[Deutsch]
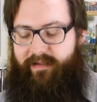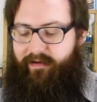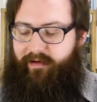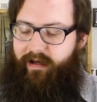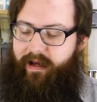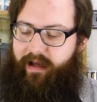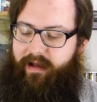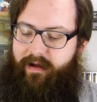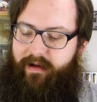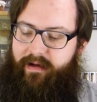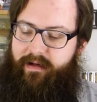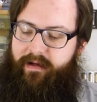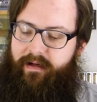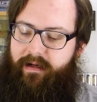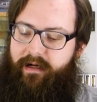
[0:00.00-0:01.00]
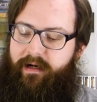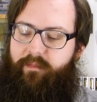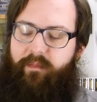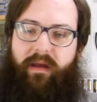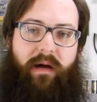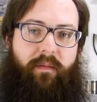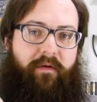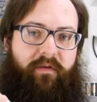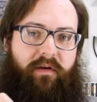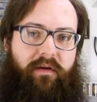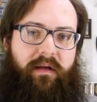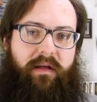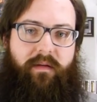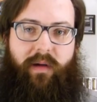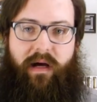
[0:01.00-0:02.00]
SNK. Ähm, aber
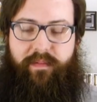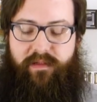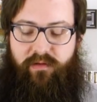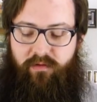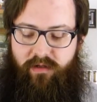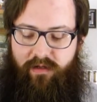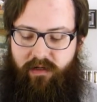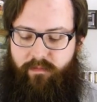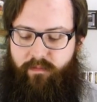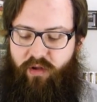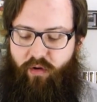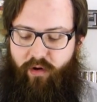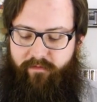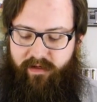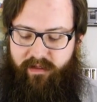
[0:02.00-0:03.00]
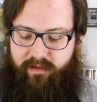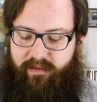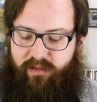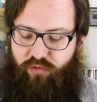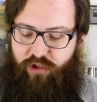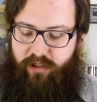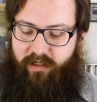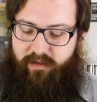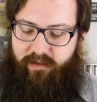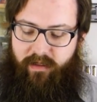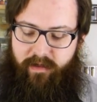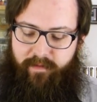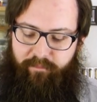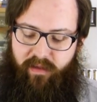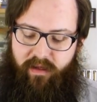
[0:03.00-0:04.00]
wirklich in einem absolut neuwertigen Zustand
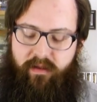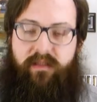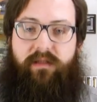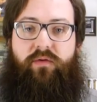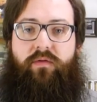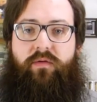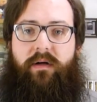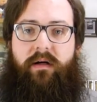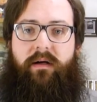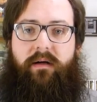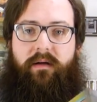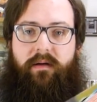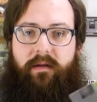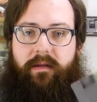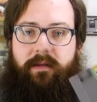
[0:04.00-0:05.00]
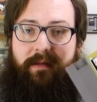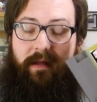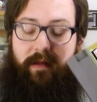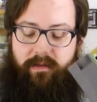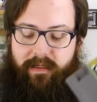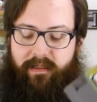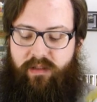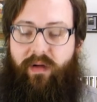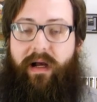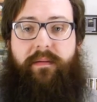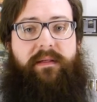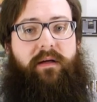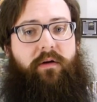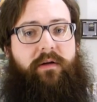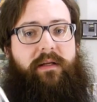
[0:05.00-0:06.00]
zu, äh, dazu
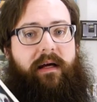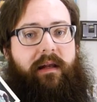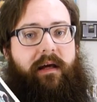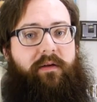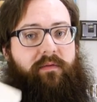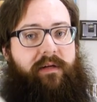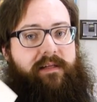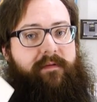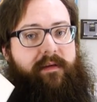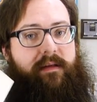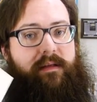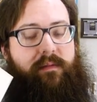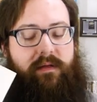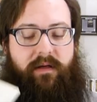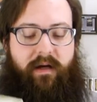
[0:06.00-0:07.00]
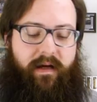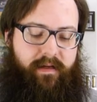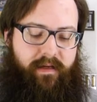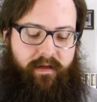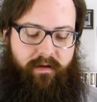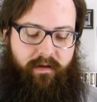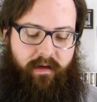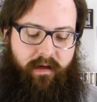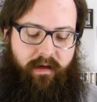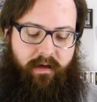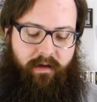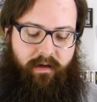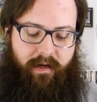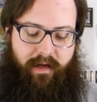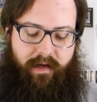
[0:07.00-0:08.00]
gab es auch noch die Anleitung. Das finde ich ziemlich geil, denn
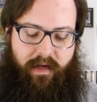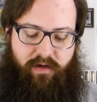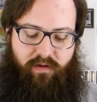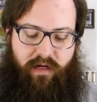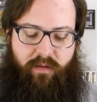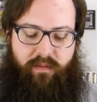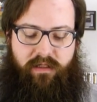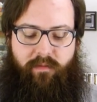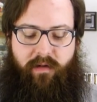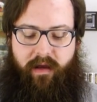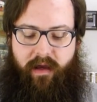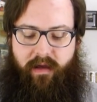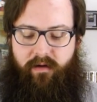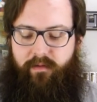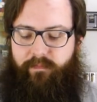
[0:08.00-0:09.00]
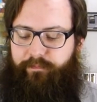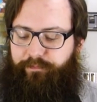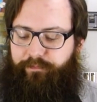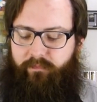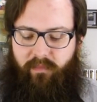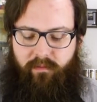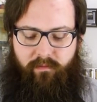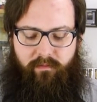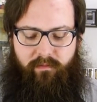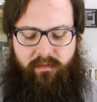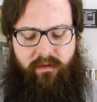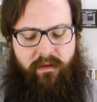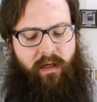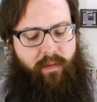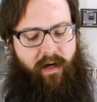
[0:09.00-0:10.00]
äh, Anleitung habe ich immer gerne
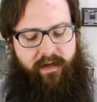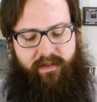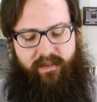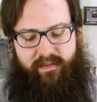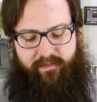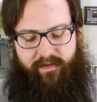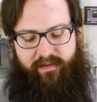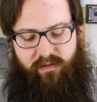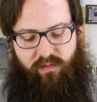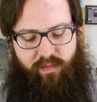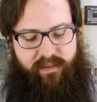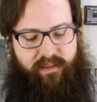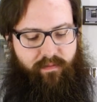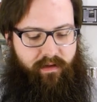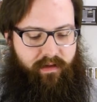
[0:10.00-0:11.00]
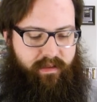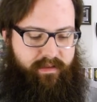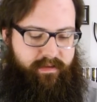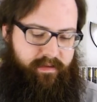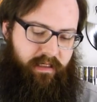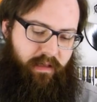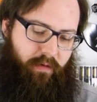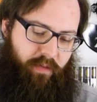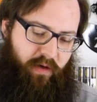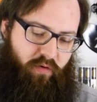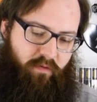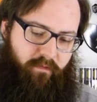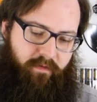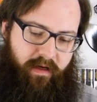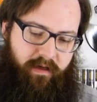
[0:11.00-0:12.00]
dabei. Die ist so ein bisschen bekritzelt, aber mal
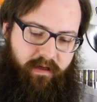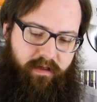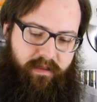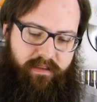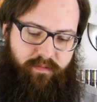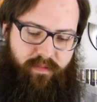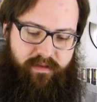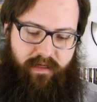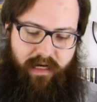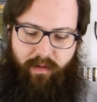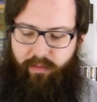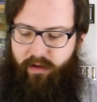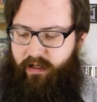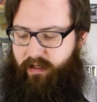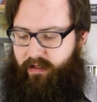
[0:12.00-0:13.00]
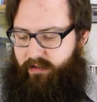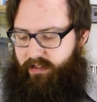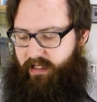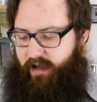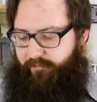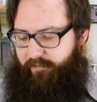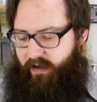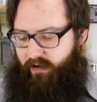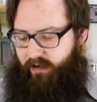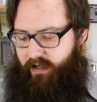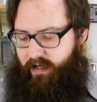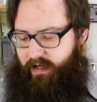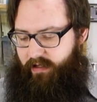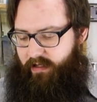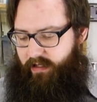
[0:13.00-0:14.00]
gucken, vielleicht kriege ich das ein bisschen ab. Die
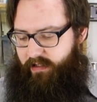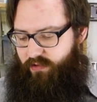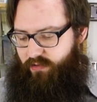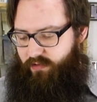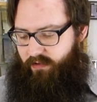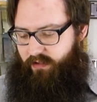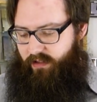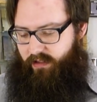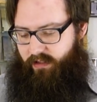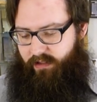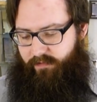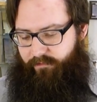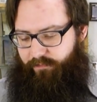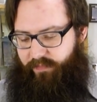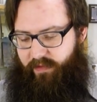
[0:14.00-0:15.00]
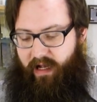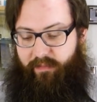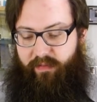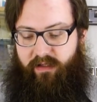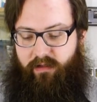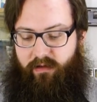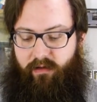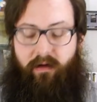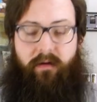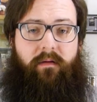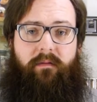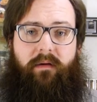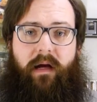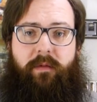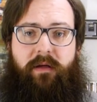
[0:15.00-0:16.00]
FRG-Anleitung ähm, habe ich,
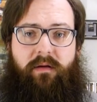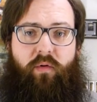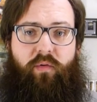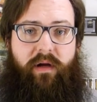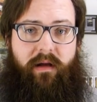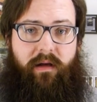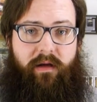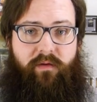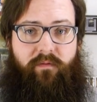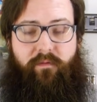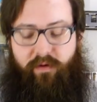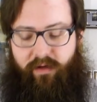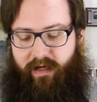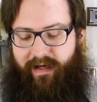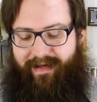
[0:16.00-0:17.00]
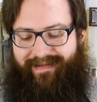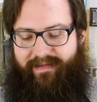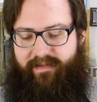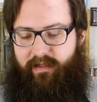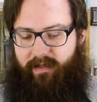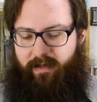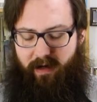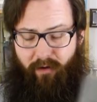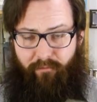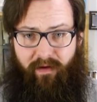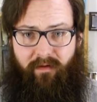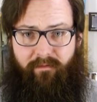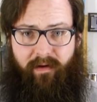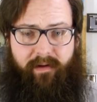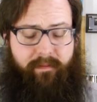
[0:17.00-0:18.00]
äh, hab ich ohne Anleitung, von daher ist es auf
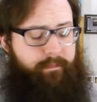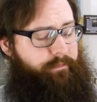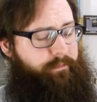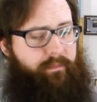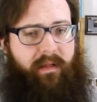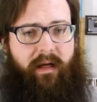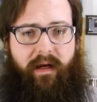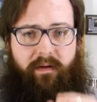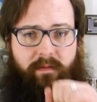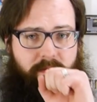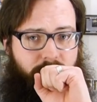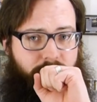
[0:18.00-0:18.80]
jeden Fall ein,